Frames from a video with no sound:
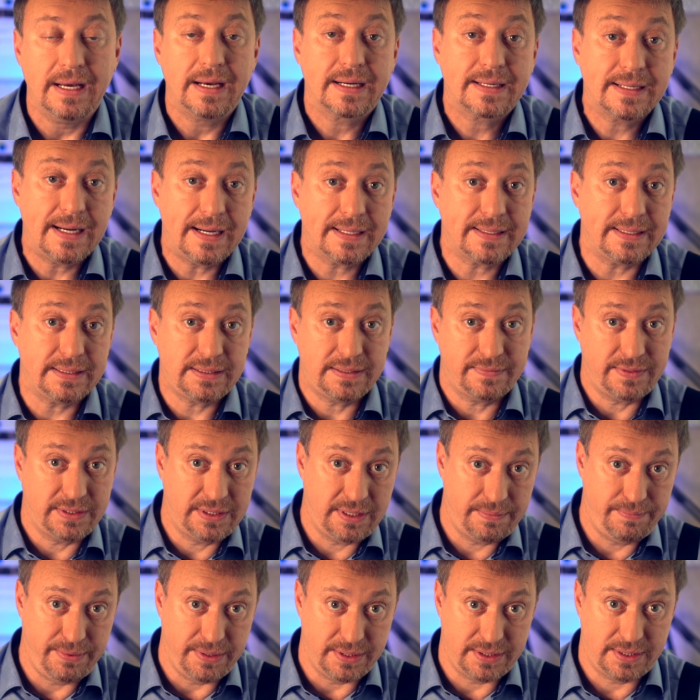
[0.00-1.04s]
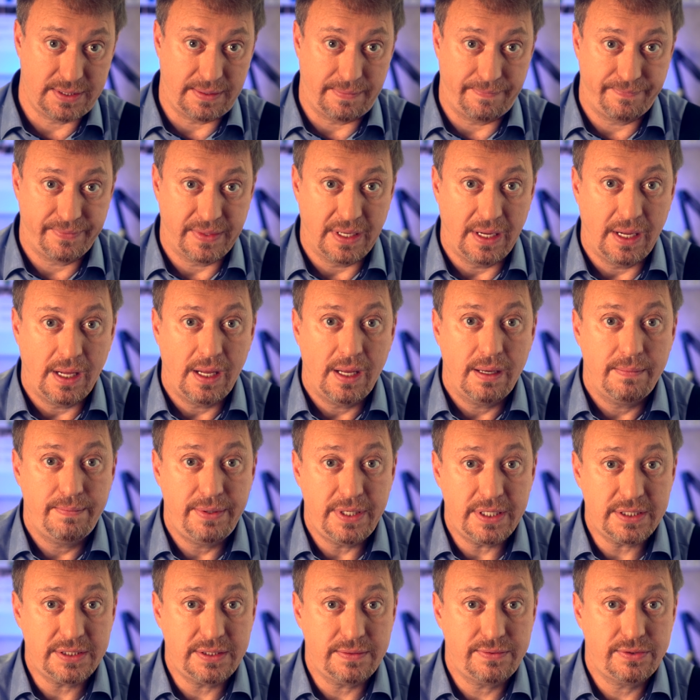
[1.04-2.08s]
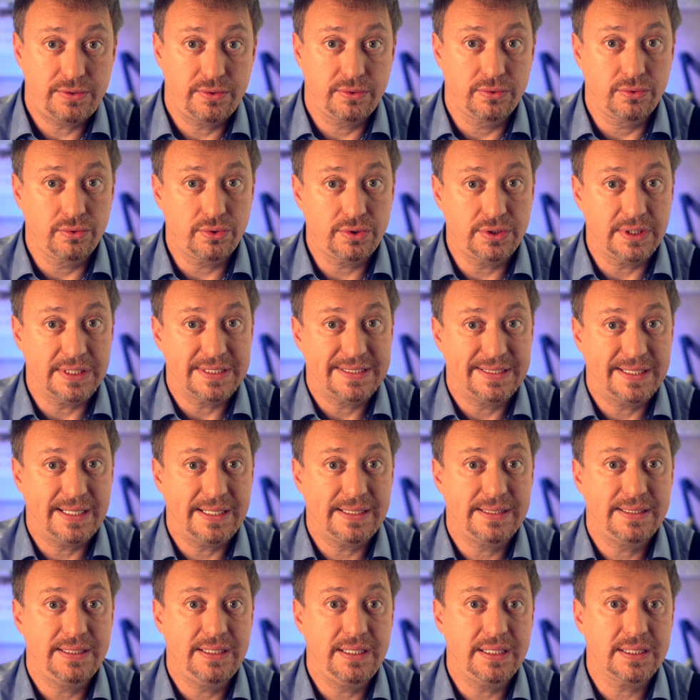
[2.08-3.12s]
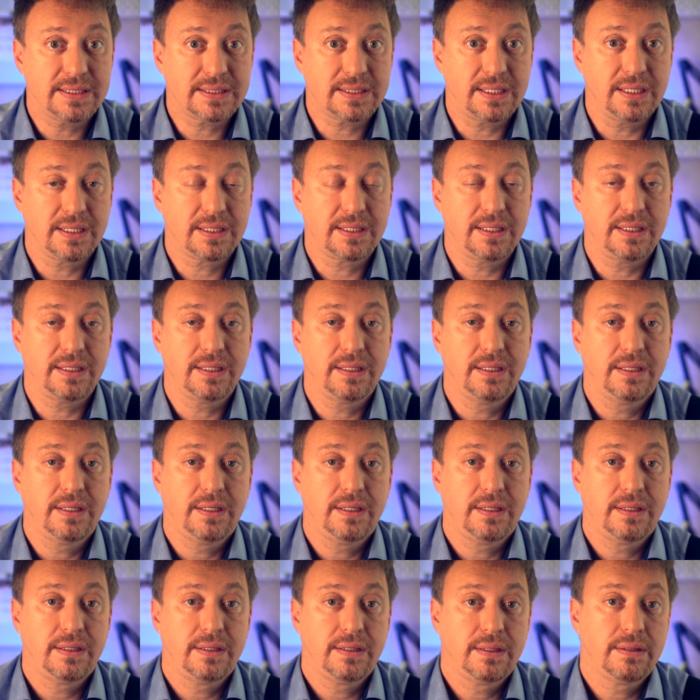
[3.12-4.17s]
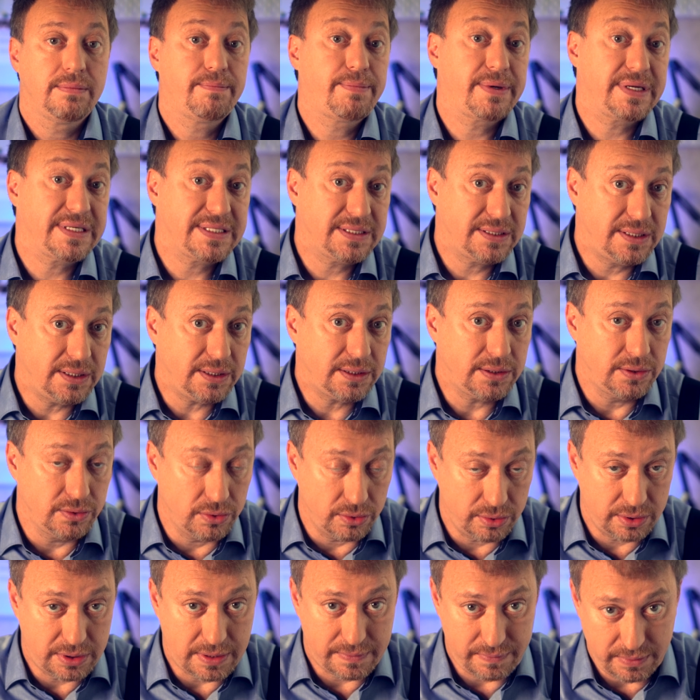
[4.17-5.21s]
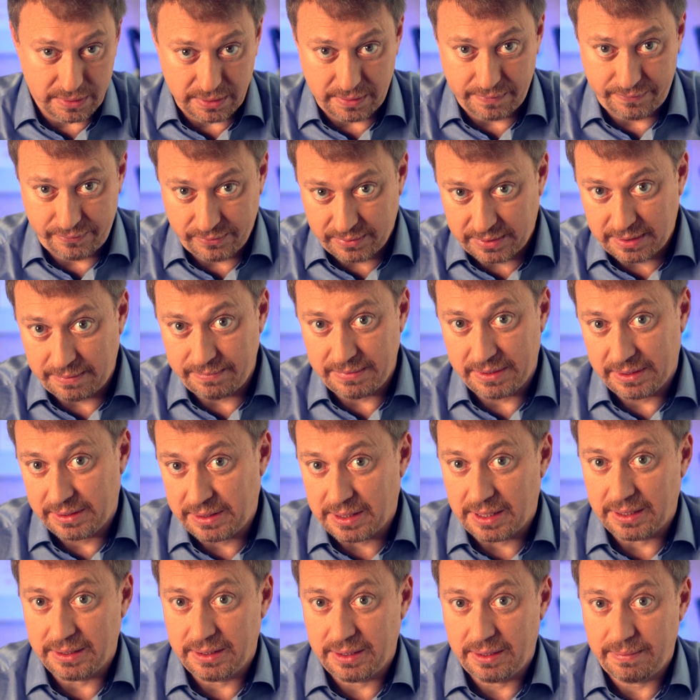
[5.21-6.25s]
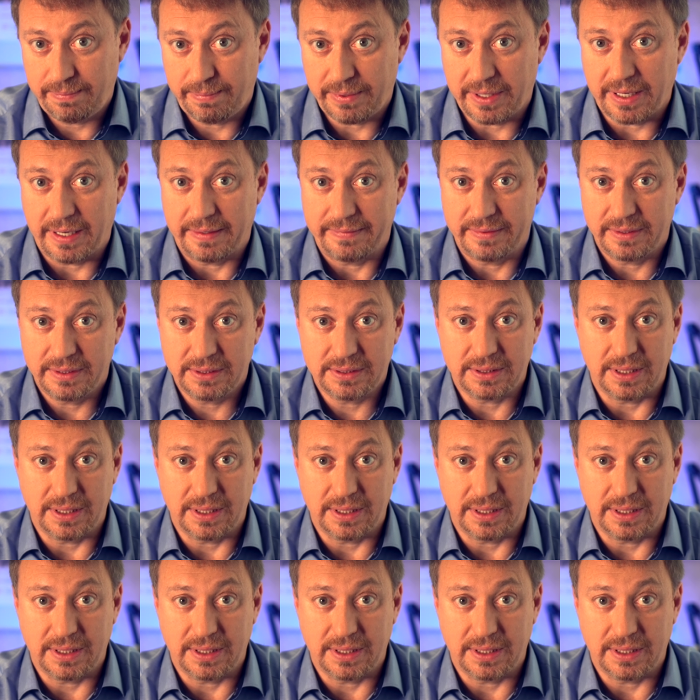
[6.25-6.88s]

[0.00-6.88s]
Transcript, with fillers: Как этого добиться? Прежде всего нужно знать несколько простых, но довольно фундаментальных правил.